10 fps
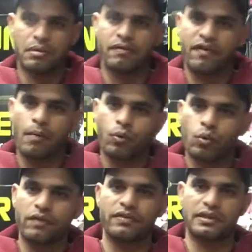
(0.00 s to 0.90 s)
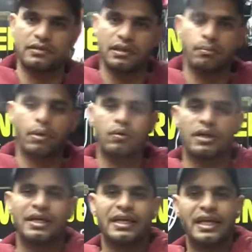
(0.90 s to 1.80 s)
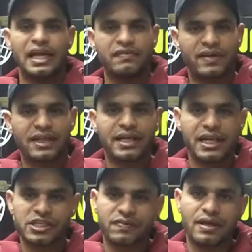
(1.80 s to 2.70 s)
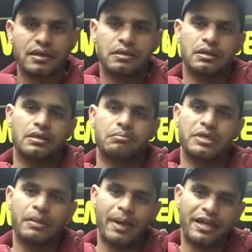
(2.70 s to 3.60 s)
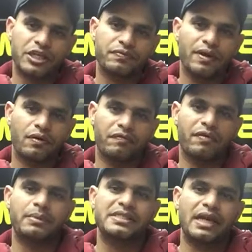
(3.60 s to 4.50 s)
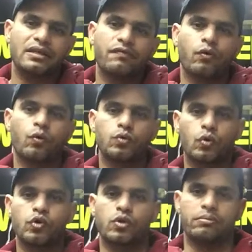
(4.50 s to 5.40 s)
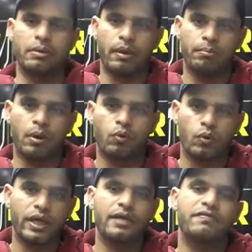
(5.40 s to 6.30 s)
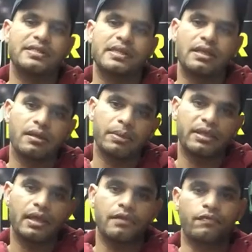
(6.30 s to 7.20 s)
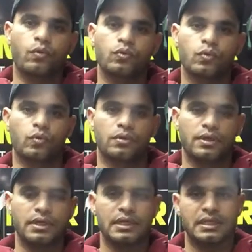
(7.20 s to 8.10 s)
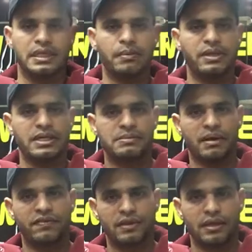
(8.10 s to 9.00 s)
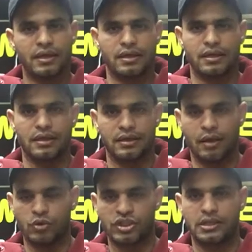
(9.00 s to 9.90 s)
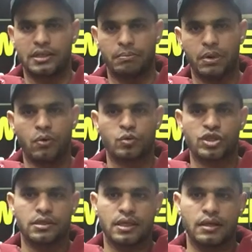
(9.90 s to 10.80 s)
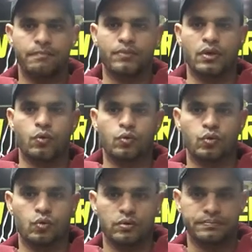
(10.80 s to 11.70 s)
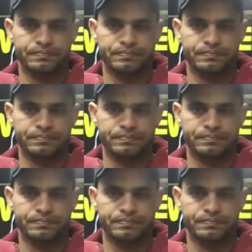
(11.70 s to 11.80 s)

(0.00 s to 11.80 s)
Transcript: بيبقى فيها مرونه فتدينا باور الفتله الناشفه بتبقى ناشفه فبتساعدنا في الكنترول شويه بيبقى الباور قليل فتساعدنا بالتالي في الكنترول ده بالنسبه للفتله او الشده الباور والشده الكنترول